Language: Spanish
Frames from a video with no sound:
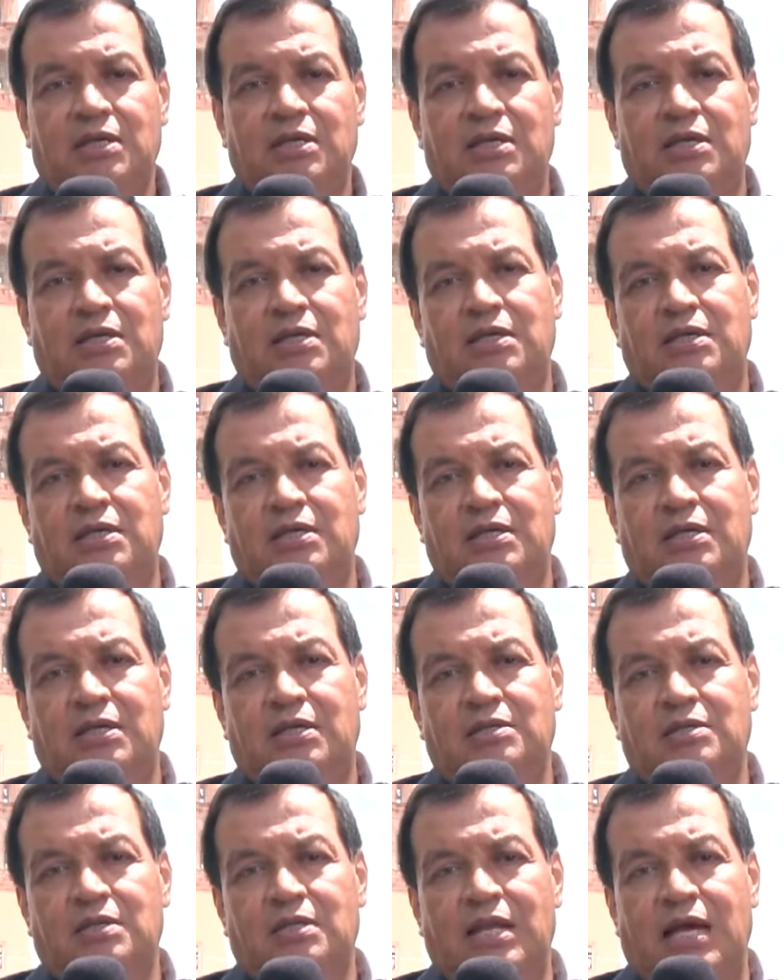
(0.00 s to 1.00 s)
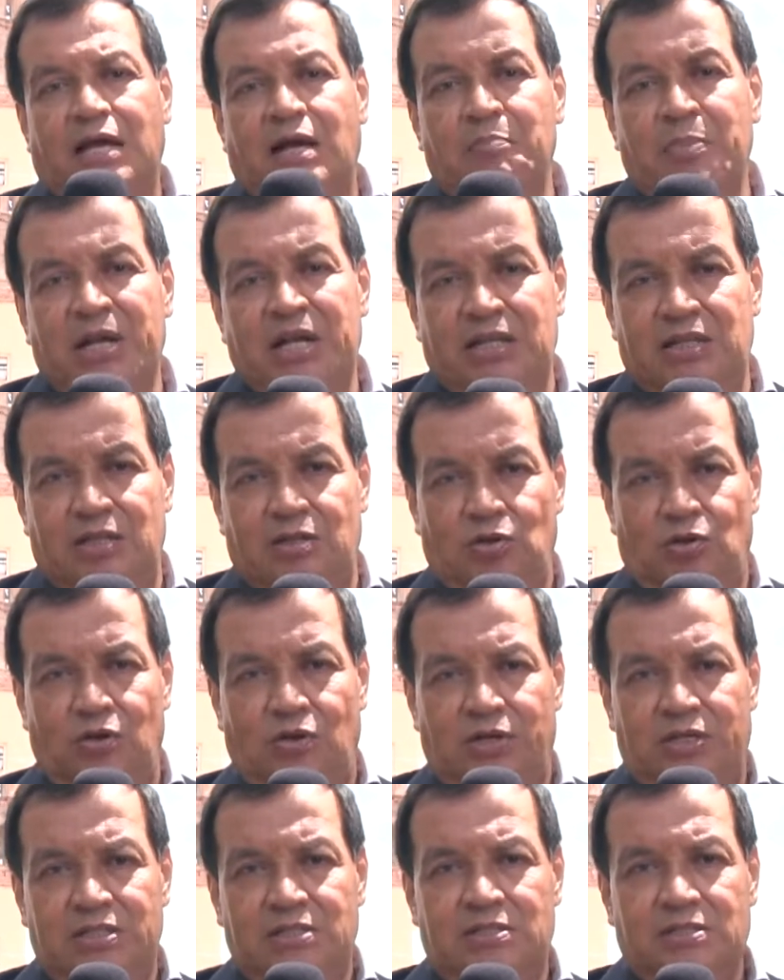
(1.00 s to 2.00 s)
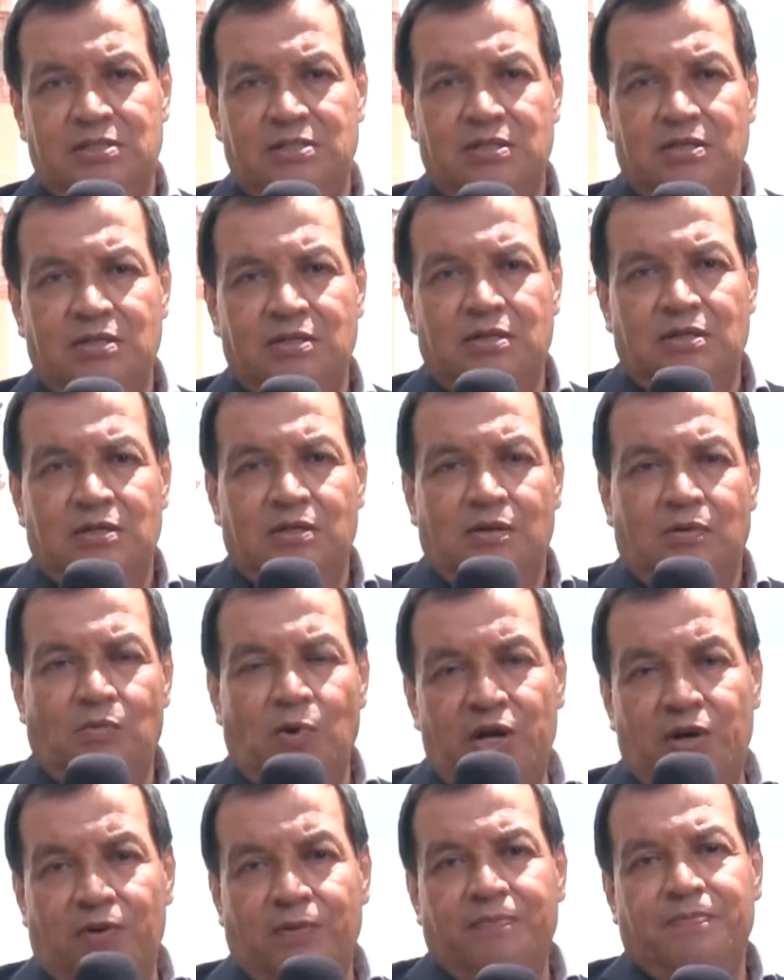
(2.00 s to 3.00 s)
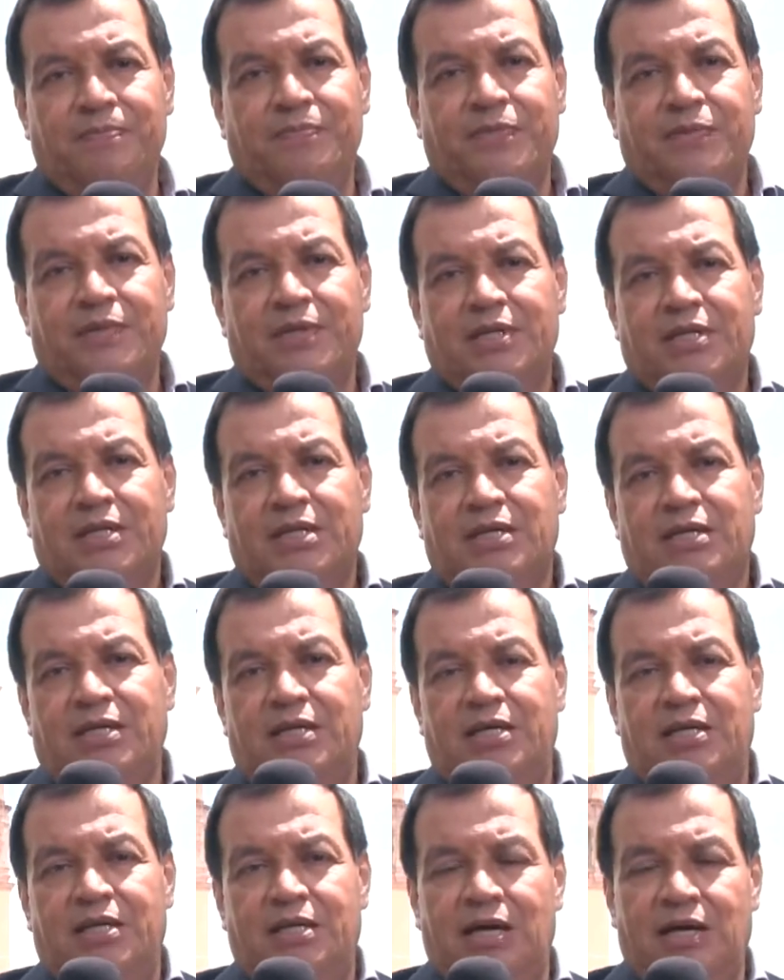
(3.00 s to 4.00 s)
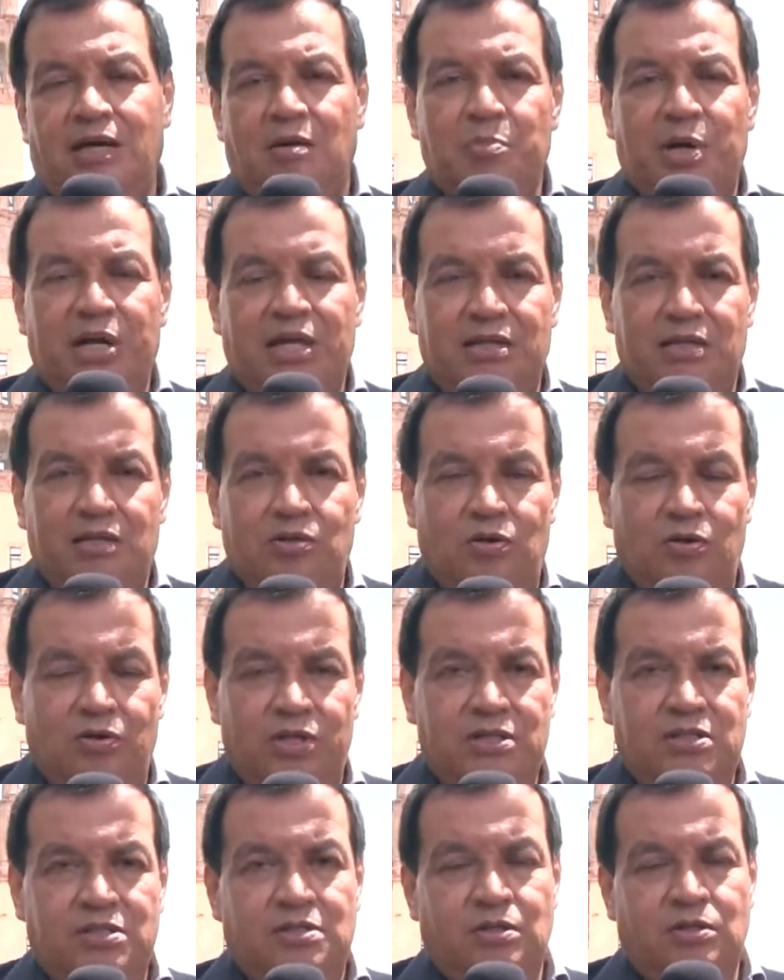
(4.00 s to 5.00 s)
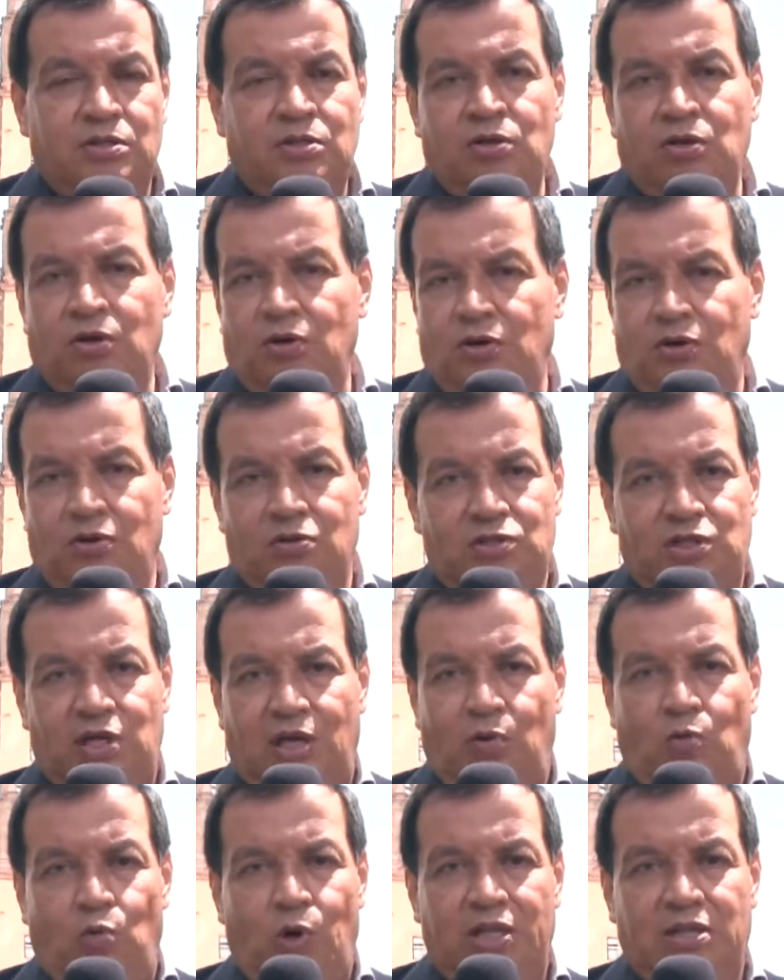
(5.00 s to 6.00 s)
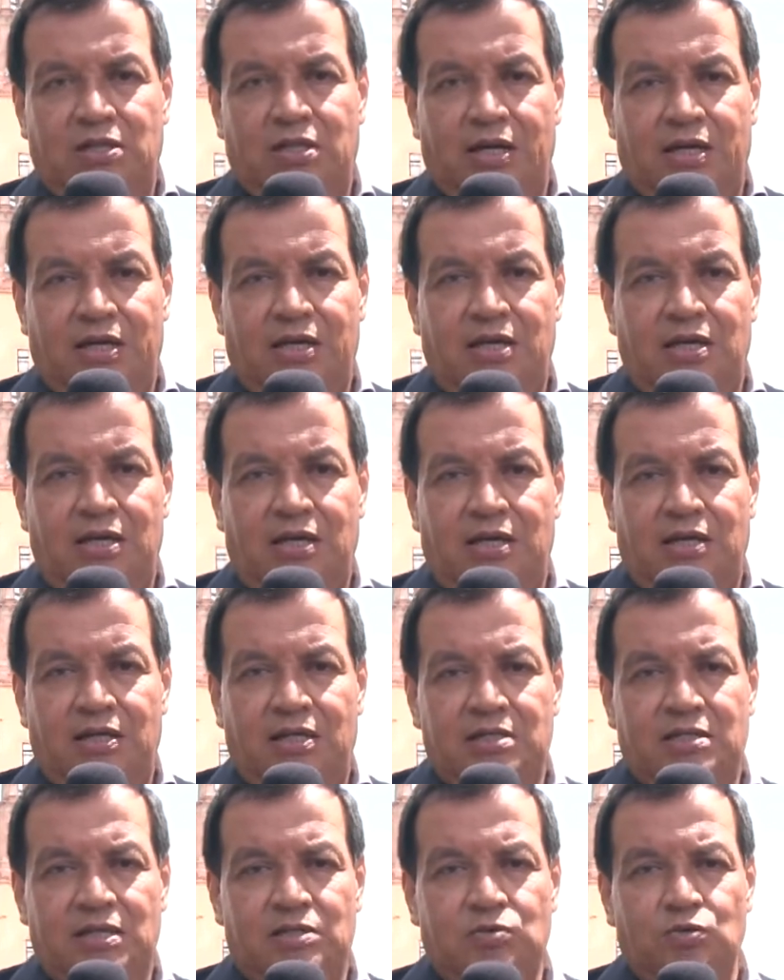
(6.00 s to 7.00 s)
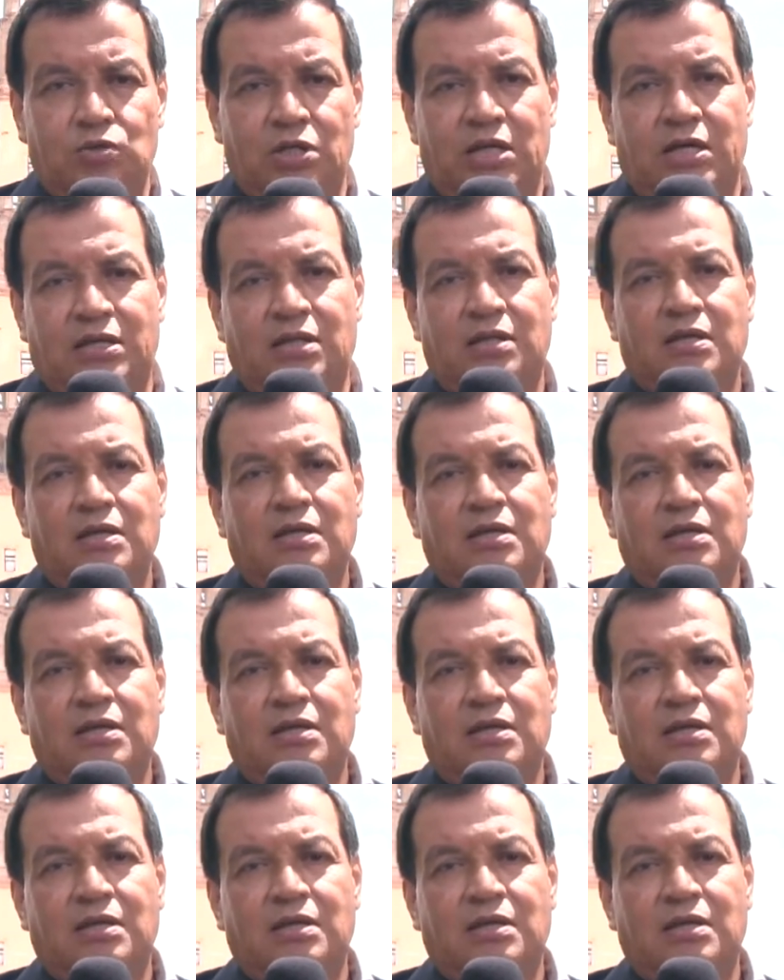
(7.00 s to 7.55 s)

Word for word: Eh, la campana de Dolores. Bueno, eh, la campana de Dolores no se encuentra aquí en esta ciudad.